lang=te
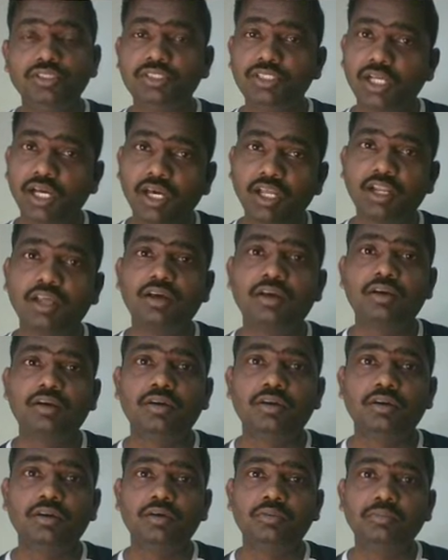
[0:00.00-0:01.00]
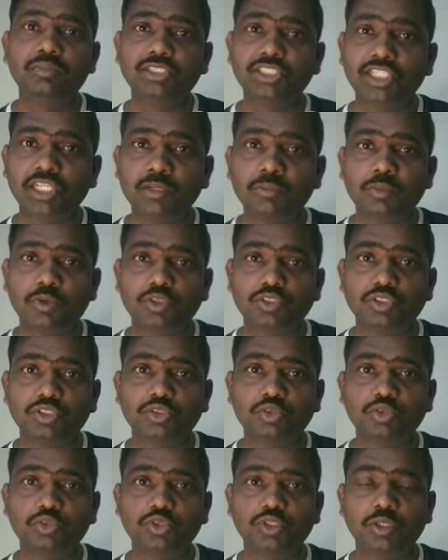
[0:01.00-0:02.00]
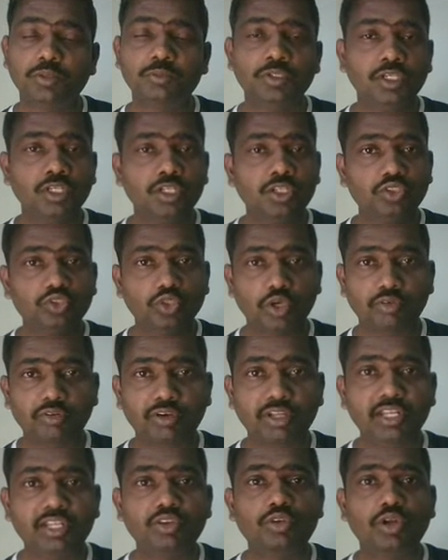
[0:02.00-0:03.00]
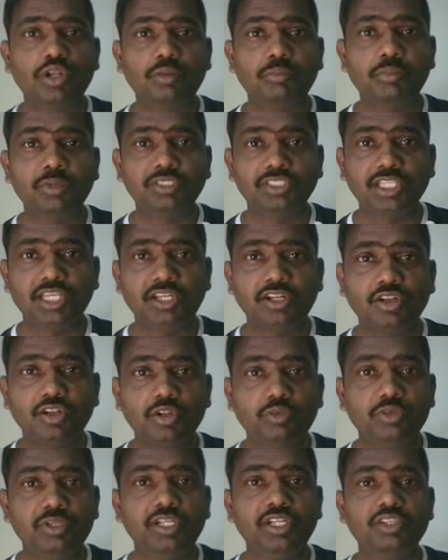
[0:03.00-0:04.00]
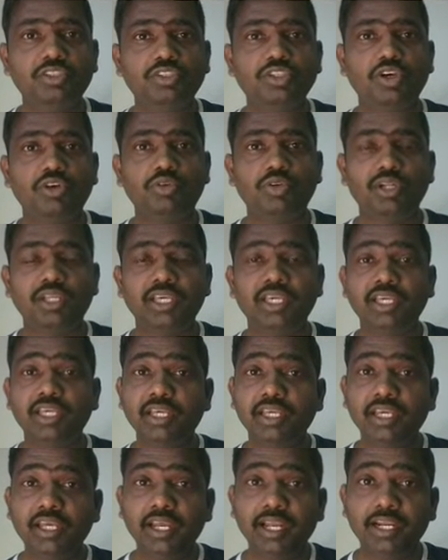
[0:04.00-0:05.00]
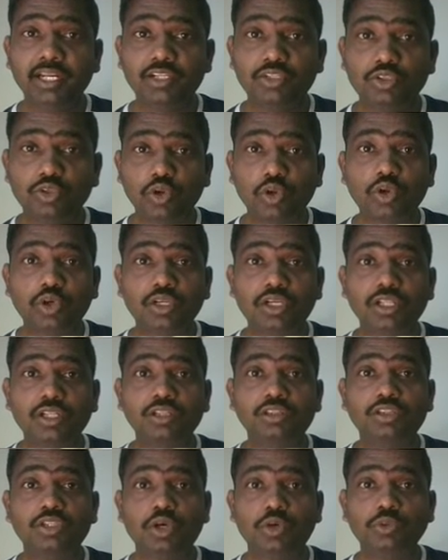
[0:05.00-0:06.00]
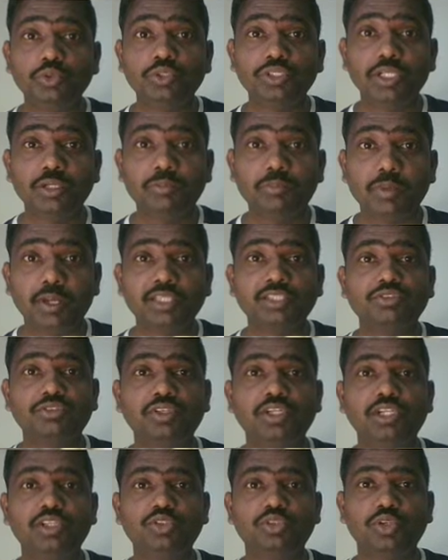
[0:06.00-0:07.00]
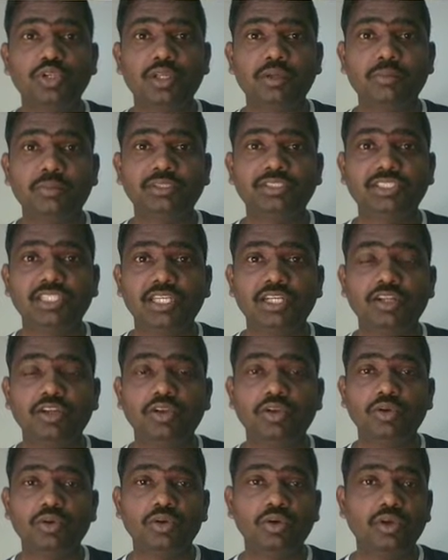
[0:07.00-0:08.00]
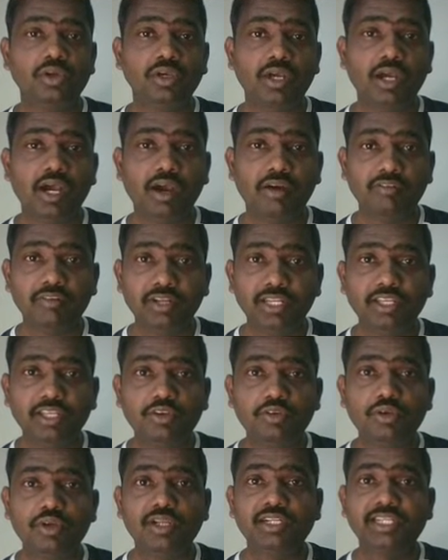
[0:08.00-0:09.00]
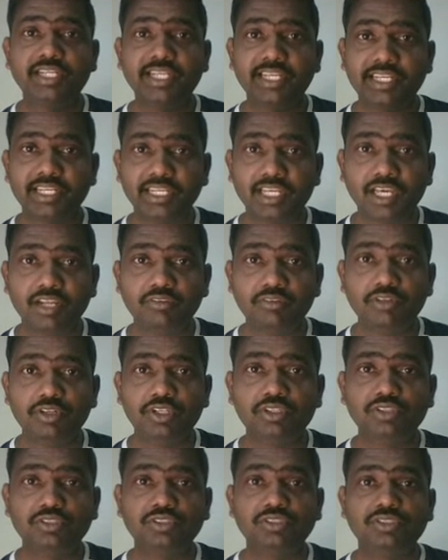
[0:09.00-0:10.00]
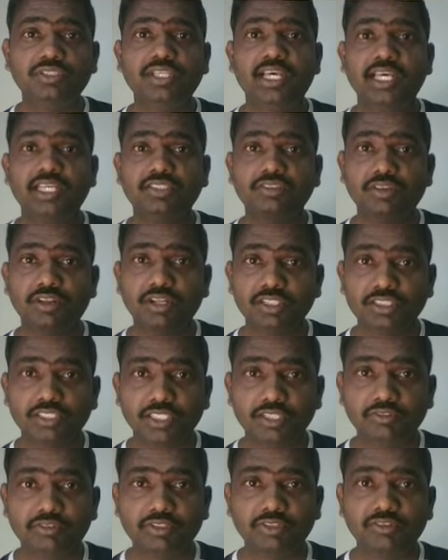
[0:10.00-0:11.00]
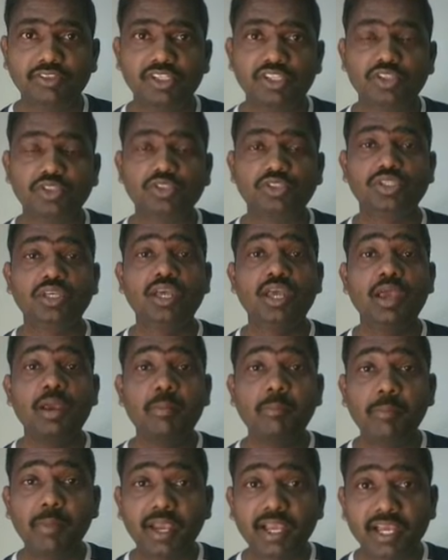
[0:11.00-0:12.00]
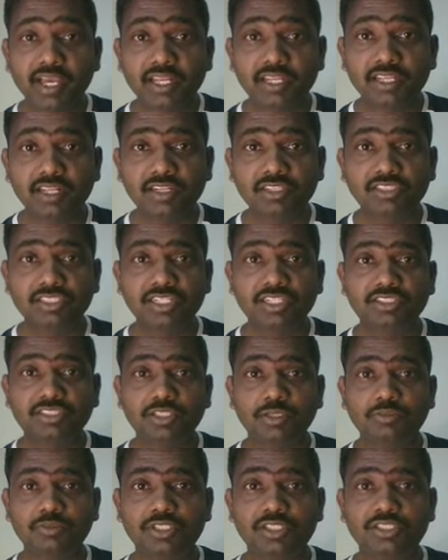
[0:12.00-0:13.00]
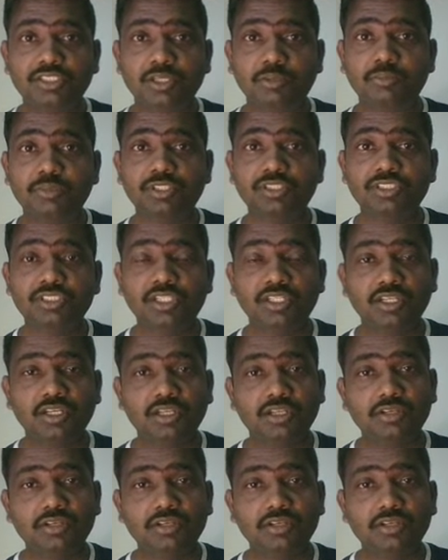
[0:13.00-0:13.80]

చాలా మెషినింగ్ ప్రాసెస్ చూసాం సో అవన్నీ కూడా మన ఛానల్లో వీడియోస్గా ఉన్నాయి అండ్ టోటల్ థౌజండ్ ప్లస్ వీడియోస్ ఉన్నాయి మన ఛానల్లో అవన్నీ కూడా టెక్నికల్ వీడియోస్ యాజ్ వెల్ యాజ్ సేఫ్టీ వీడియోస్ మెకానికల్ ఇంజనీరింగ్ సబ్జెక్ట్ సంబంధించిన